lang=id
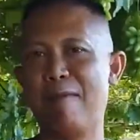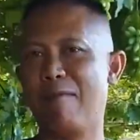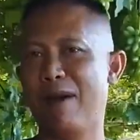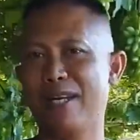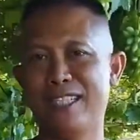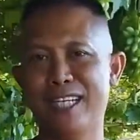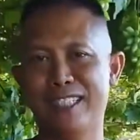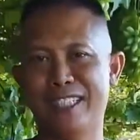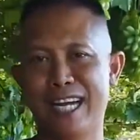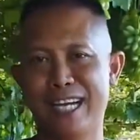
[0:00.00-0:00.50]

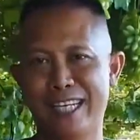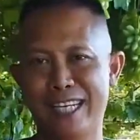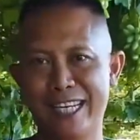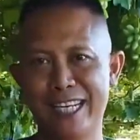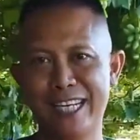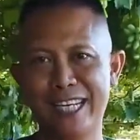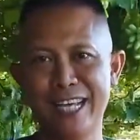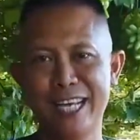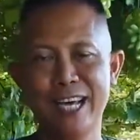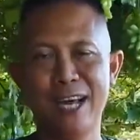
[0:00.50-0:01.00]
Apa aja
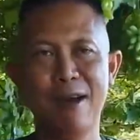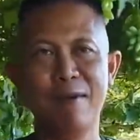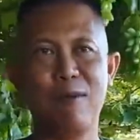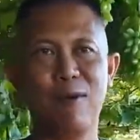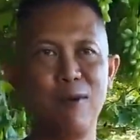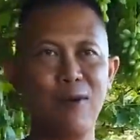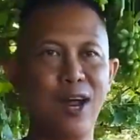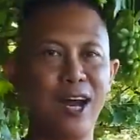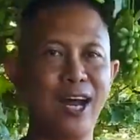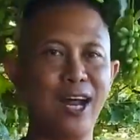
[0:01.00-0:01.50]
jadi
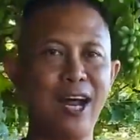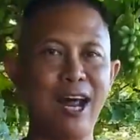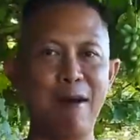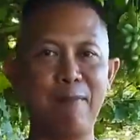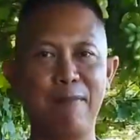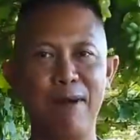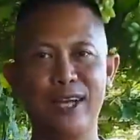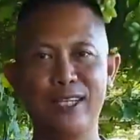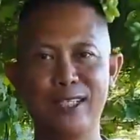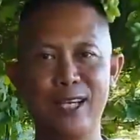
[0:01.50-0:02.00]
menggunakan
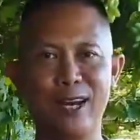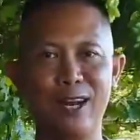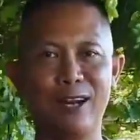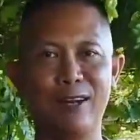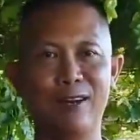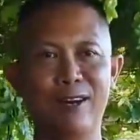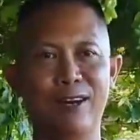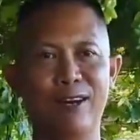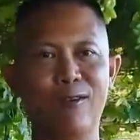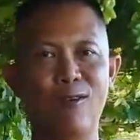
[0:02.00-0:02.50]
abasel,
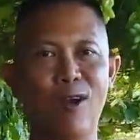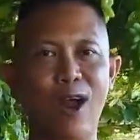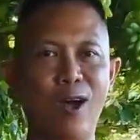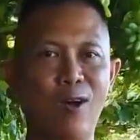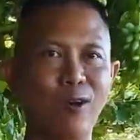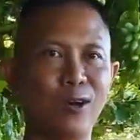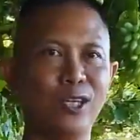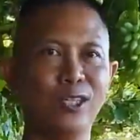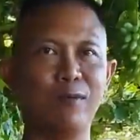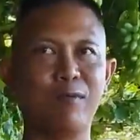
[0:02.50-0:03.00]
uh, eh,
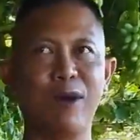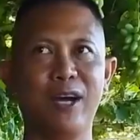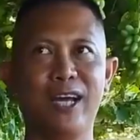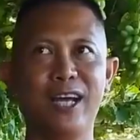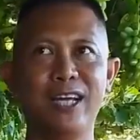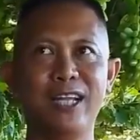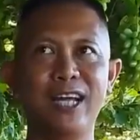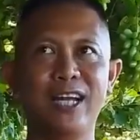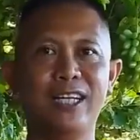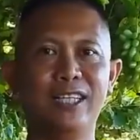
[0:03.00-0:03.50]
kurakon dan
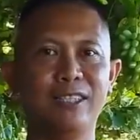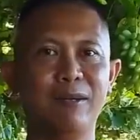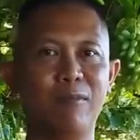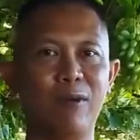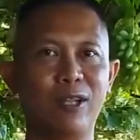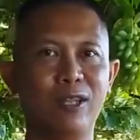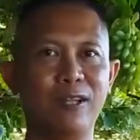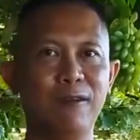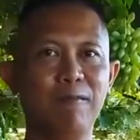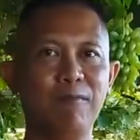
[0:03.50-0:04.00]
sebagainya
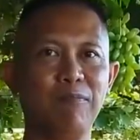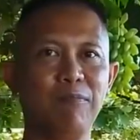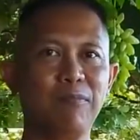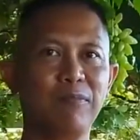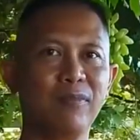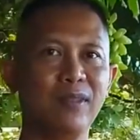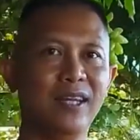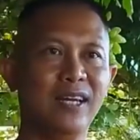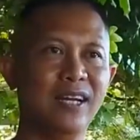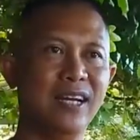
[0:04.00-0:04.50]
disemprot.
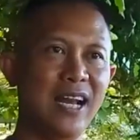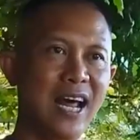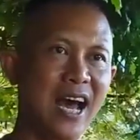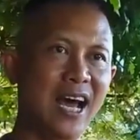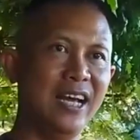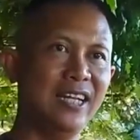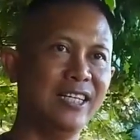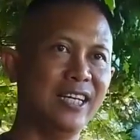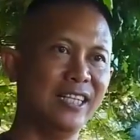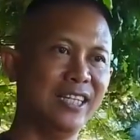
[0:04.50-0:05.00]
Insektisida pokoknya.
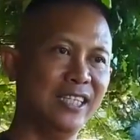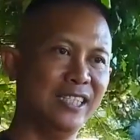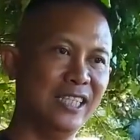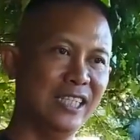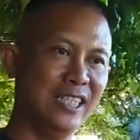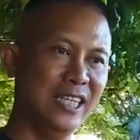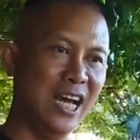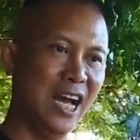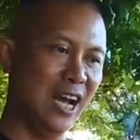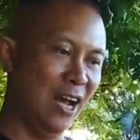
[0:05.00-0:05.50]
Nah,
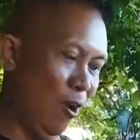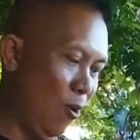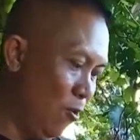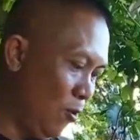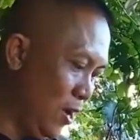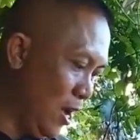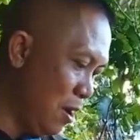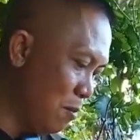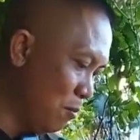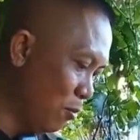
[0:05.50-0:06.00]
insektisida.
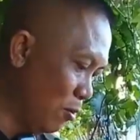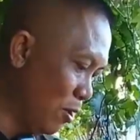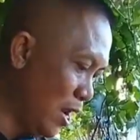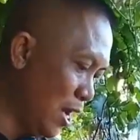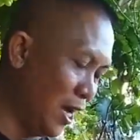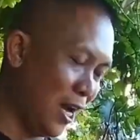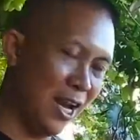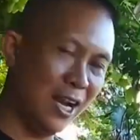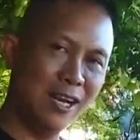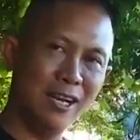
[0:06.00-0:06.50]
Kalau enggak
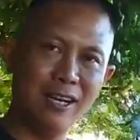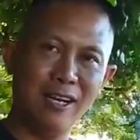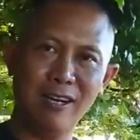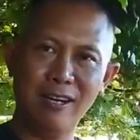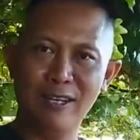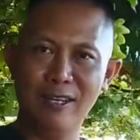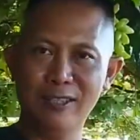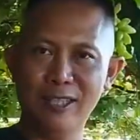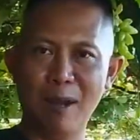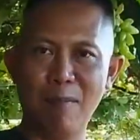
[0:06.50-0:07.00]
menggunakan
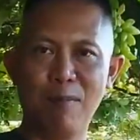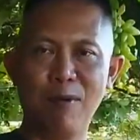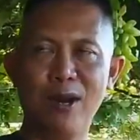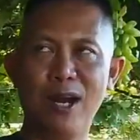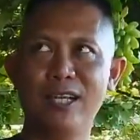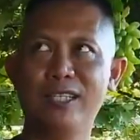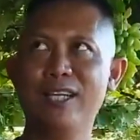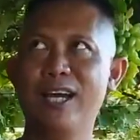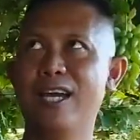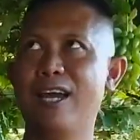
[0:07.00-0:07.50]

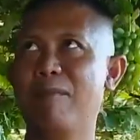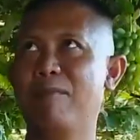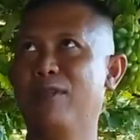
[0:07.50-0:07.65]
sabun aja.